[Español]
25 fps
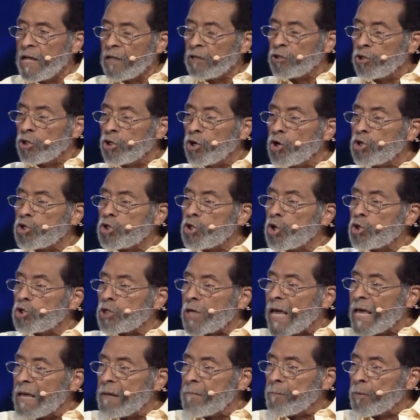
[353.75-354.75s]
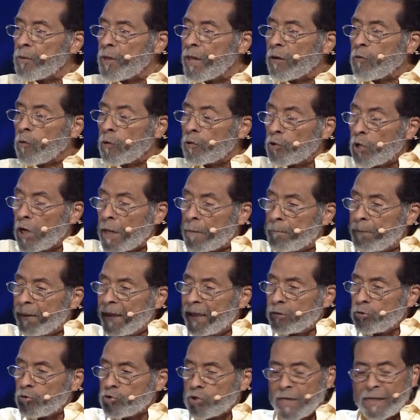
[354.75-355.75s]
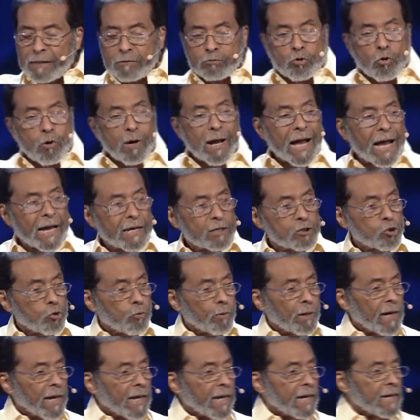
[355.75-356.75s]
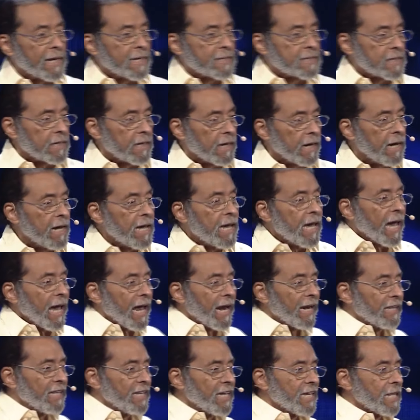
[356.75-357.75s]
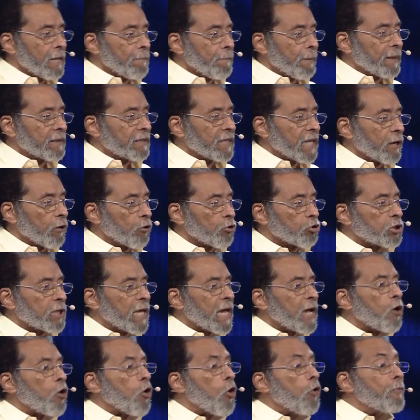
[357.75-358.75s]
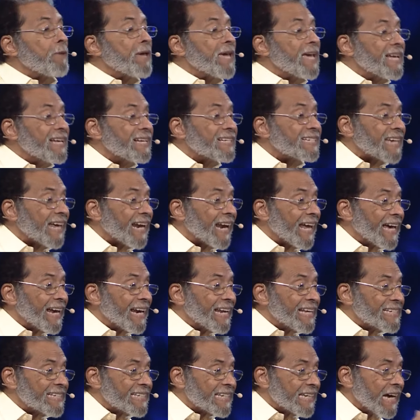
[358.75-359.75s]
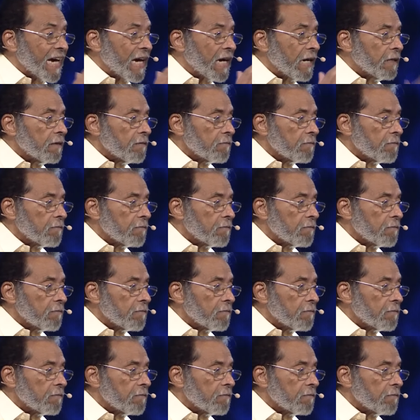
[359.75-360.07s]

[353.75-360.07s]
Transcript: Dios nos empodera Cuando el Espíritu Santo cae sobre la iglesia, el día de Pentecostés comienza la iglesia.